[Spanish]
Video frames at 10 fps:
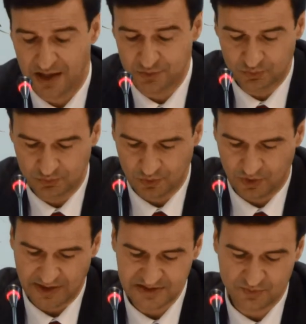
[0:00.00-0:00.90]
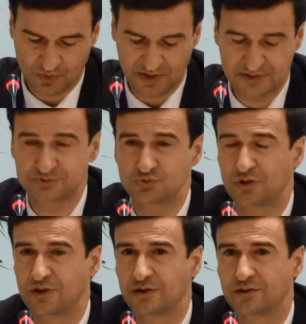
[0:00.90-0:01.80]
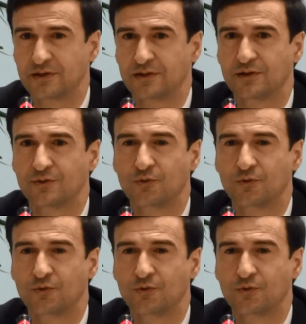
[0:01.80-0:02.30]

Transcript: Hay un organismo que se suele eh,